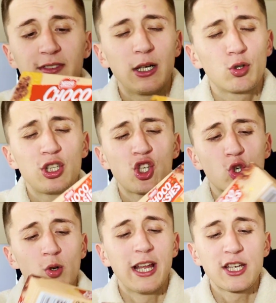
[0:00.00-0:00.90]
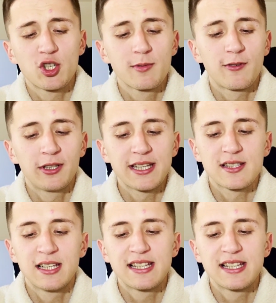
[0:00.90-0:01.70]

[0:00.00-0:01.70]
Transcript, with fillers: wie auch die Schokoladchips von Nestle.